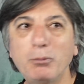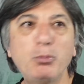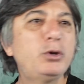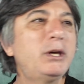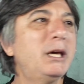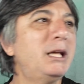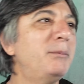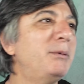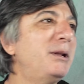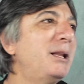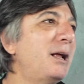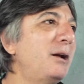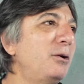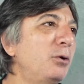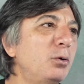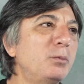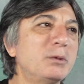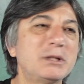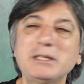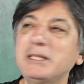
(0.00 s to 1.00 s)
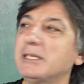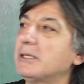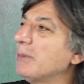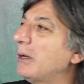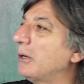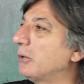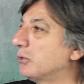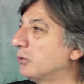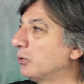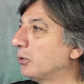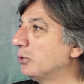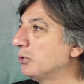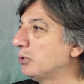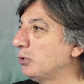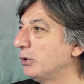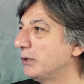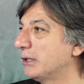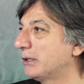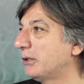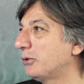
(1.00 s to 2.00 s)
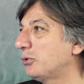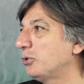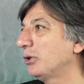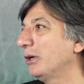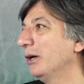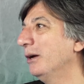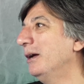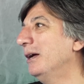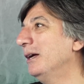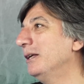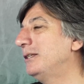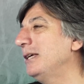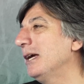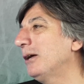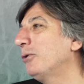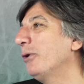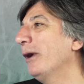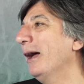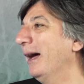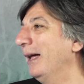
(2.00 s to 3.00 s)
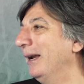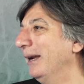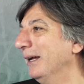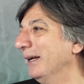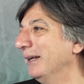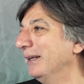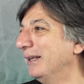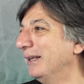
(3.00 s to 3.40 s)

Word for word: bu kelimelerle olmasa da İsmail Hoca onu söyleyecektir. Çünkü Ceko yani.